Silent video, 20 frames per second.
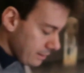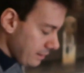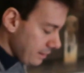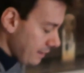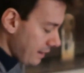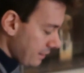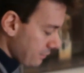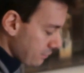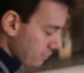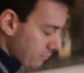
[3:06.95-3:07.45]

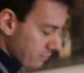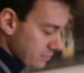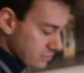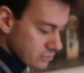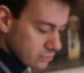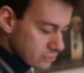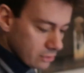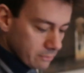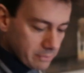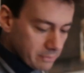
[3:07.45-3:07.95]
e hanno qua
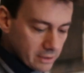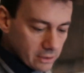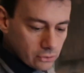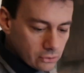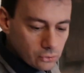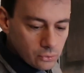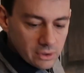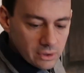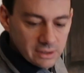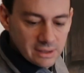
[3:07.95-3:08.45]
sopra
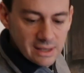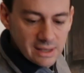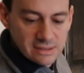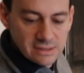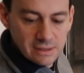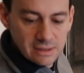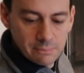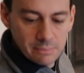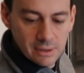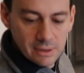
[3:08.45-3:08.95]
due
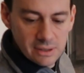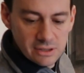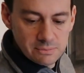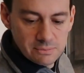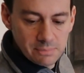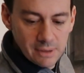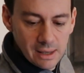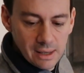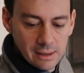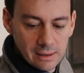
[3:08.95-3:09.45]
tasti per le
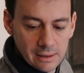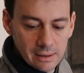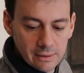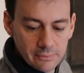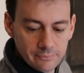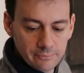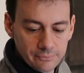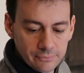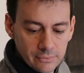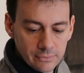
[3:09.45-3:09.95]

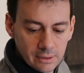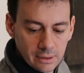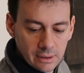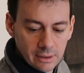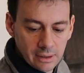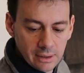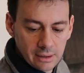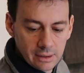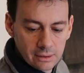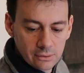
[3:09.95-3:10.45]
spalle
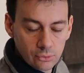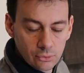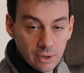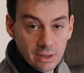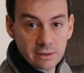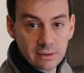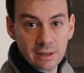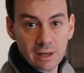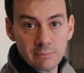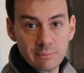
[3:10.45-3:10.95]
che
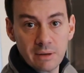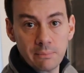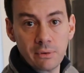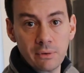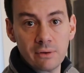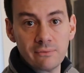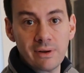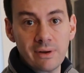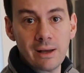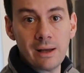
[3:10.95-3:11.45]
durante la mia
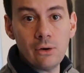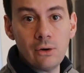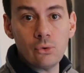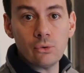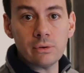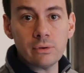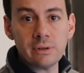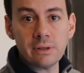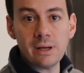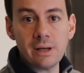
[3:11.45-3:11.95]
prova a
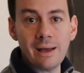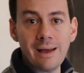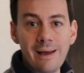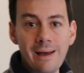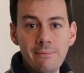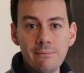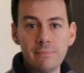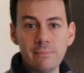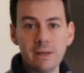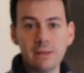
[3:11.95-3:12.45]
Londra
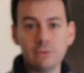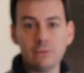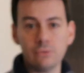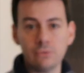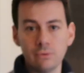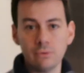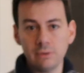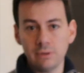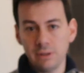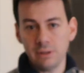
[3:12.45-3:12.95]

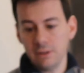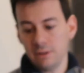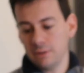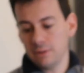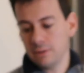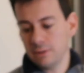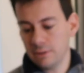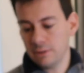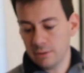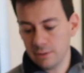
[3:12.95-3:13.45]
ammetto di
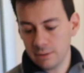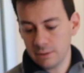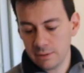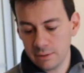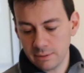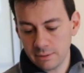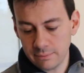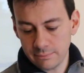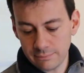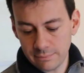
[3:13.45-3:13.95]

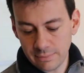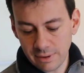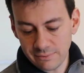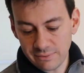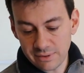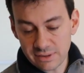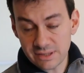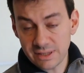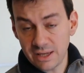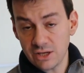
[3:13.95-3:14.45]
eh,
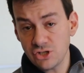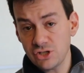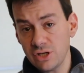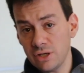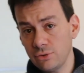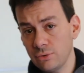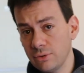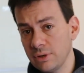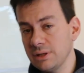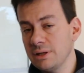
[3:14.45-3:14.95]
aver
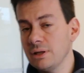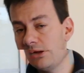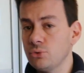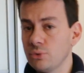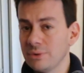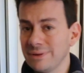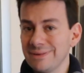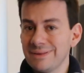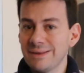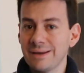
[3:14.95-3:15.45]
schiacciato ogni
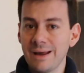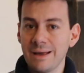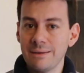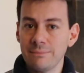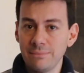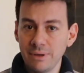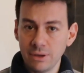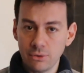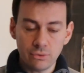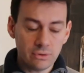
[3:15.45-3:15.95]
tanto
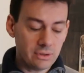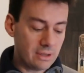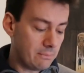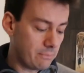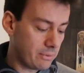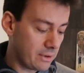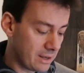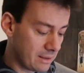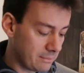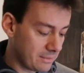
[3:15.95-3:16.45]
entrambi
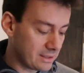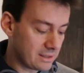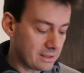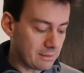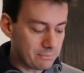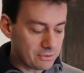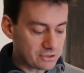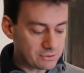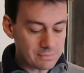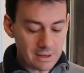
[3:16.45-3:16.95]

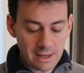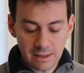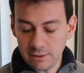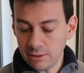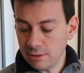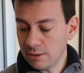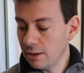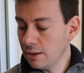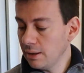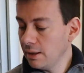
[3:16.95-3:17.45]
contemporaneamente per sbaglio.